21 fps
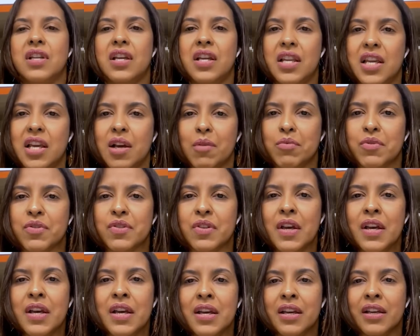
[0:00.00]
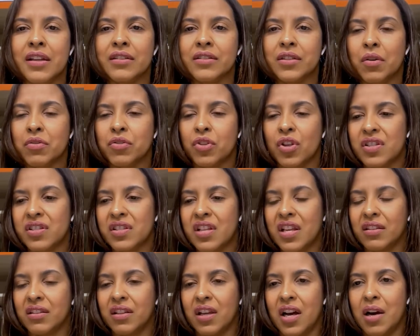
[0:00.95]
nós teríamos. Então,
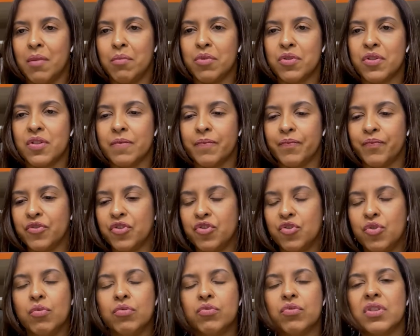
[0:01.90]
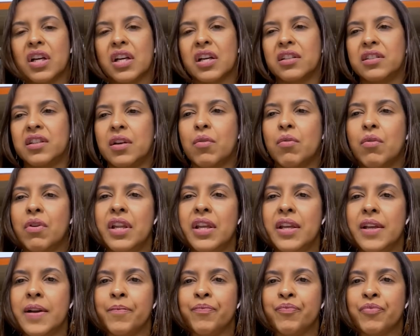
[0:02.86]
nós tentamos, junto da
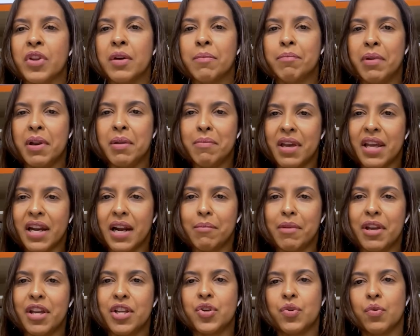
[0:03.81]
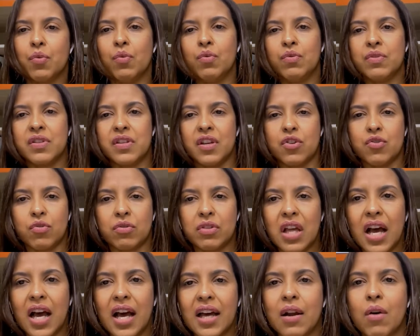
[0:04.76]
categoria, primeiramente, um se
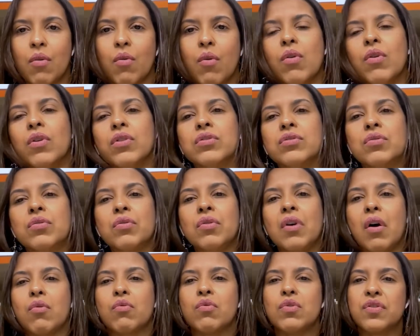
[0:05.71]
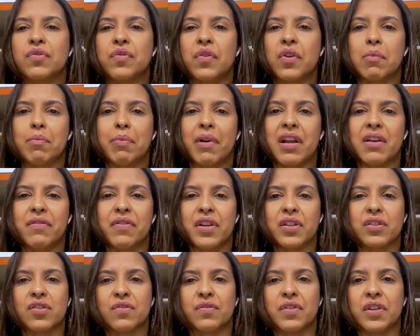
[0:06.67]
ajudar ao outro. Alguns foram
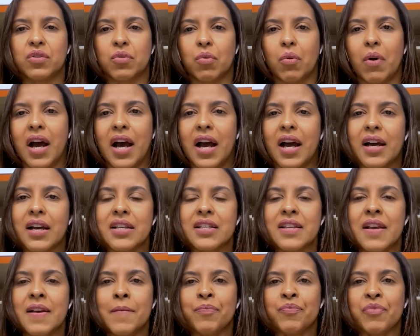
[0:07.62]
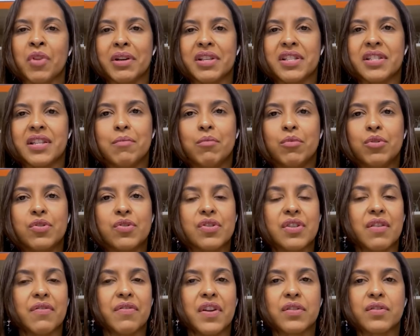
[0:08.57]
para eventos virtuais, mas tem
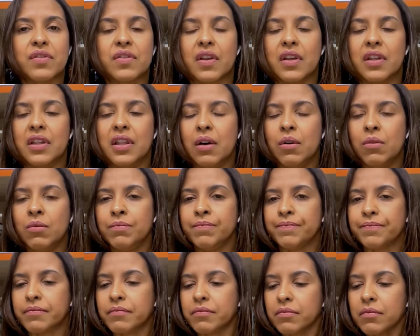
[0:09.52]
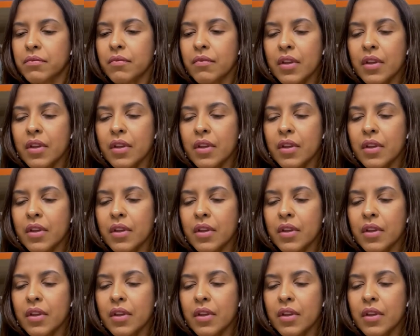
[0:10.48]
muitos eventos que não